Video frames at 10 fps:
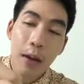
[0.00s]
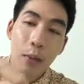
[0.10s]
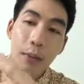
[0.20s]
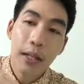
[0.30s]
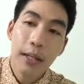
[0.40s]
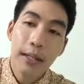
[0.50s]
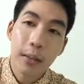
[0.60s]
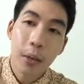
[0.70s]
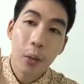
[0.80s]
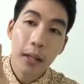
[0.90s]
นะครับรวมไปถึง
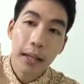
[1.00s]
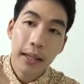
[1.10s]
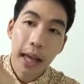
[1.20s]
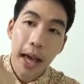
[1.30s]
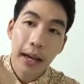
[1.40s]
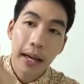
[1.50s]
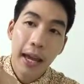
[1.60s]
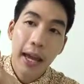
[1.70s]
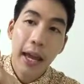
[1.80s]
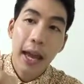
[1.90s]
สรรพคุณต่า
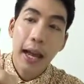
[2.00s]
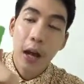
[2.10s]
งๆนะฮะ